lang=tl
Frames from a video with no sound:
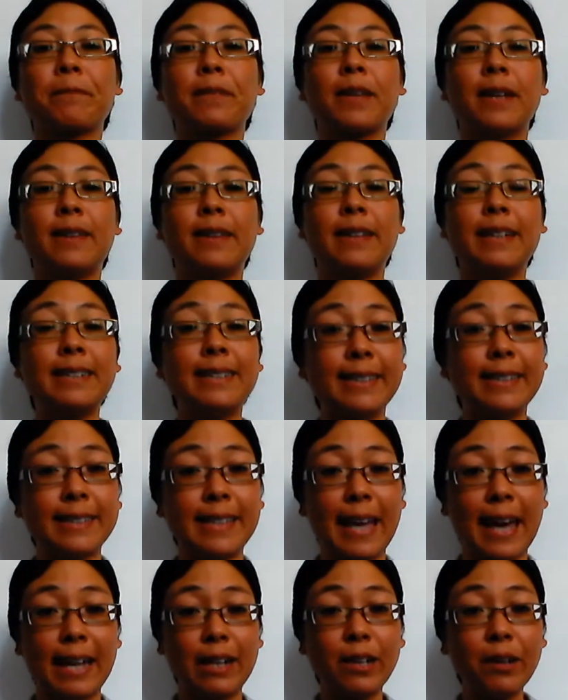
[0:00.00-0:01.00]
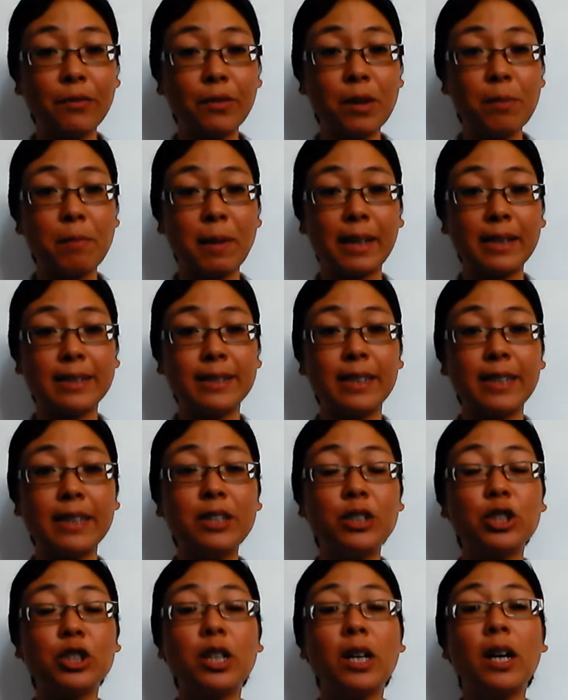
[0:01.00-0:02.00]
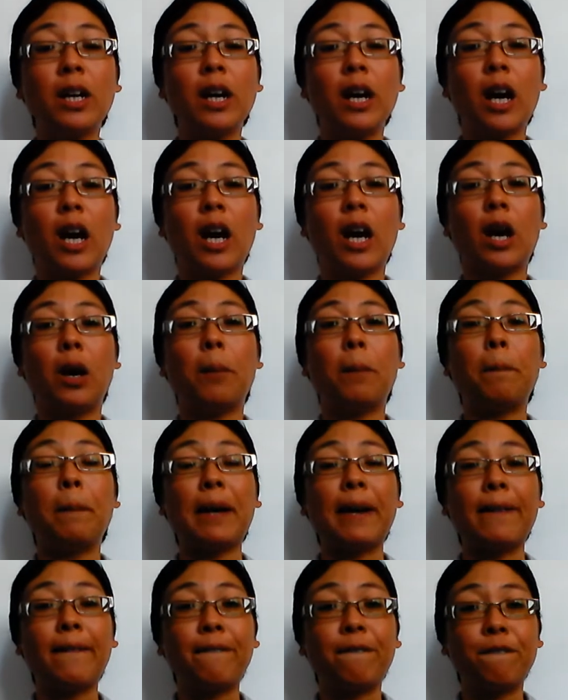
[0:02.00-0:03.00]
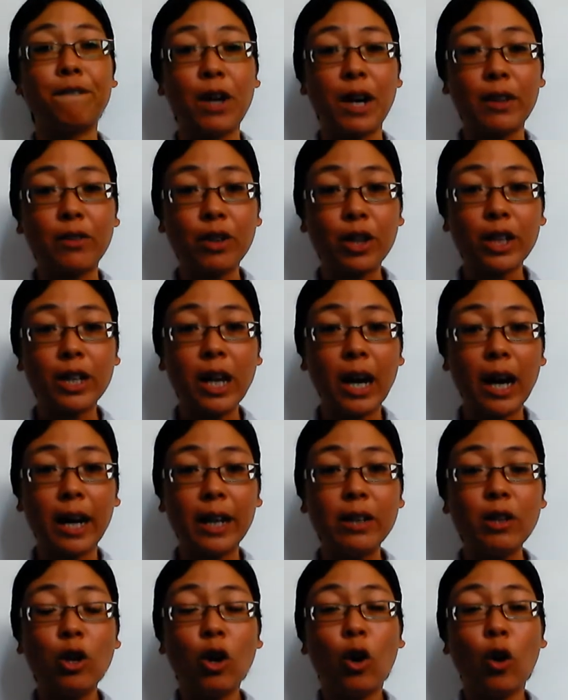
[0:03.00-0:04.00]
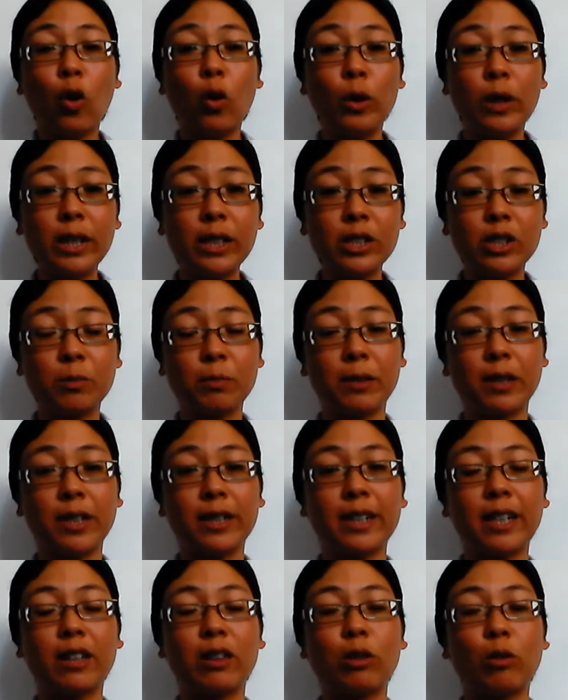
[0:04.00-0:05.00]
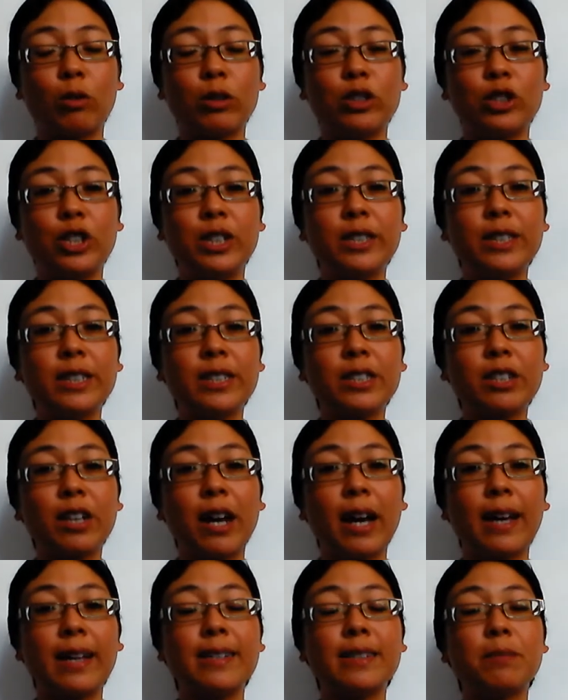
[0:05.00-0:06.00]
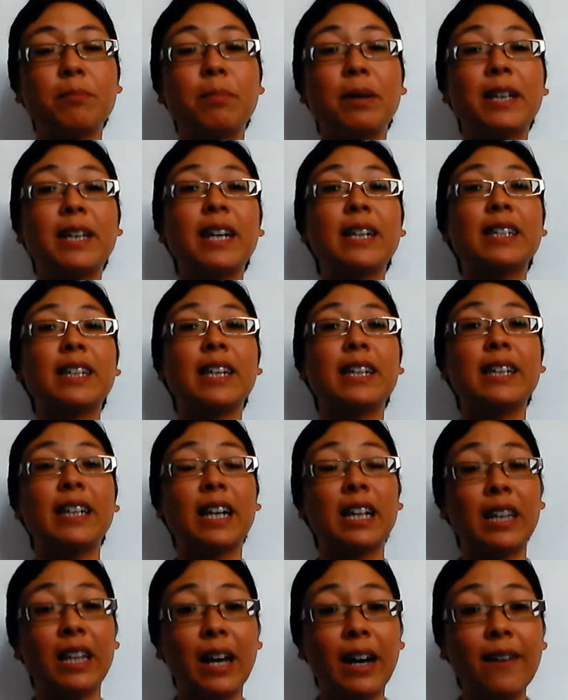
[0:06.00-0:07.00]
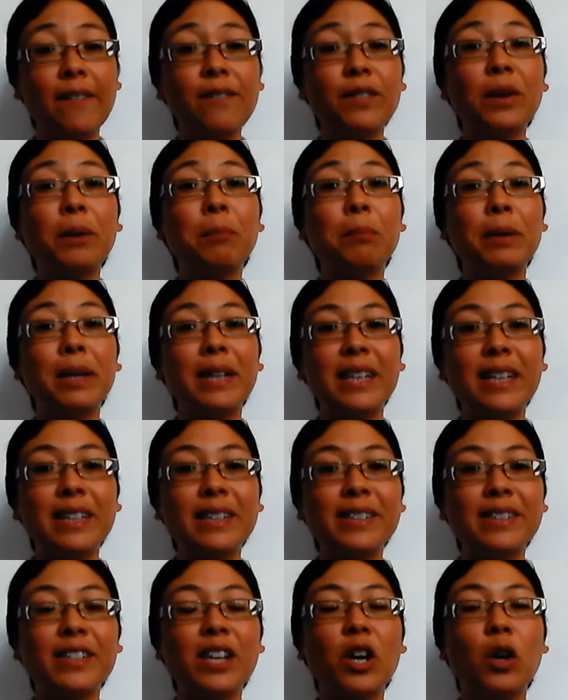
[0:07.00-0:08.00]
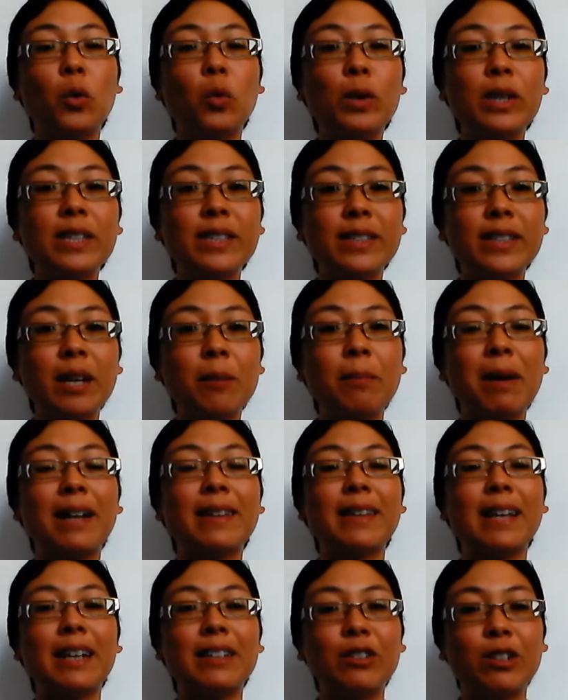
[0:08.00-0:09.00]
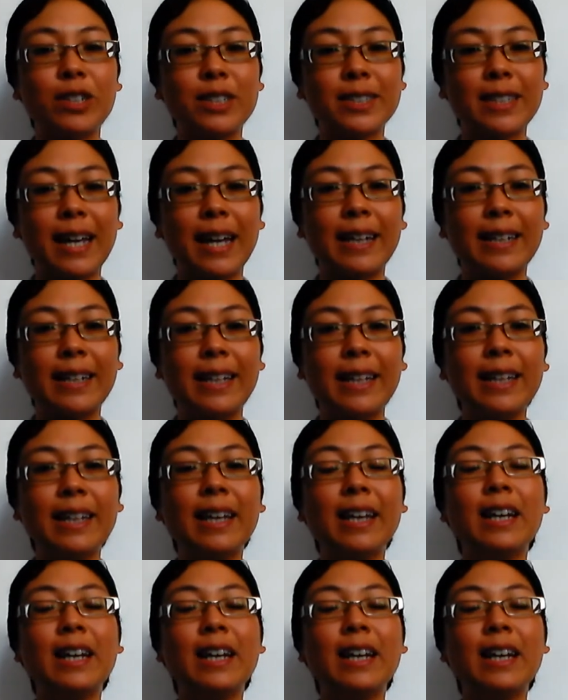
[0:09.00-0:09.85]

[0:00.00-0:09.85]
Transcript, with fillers: this is the end of the message. Uh, may Father God, Holy Spirit, at Lord Jesus Christ bigyan ka ng love, peace, wisdom, at understanding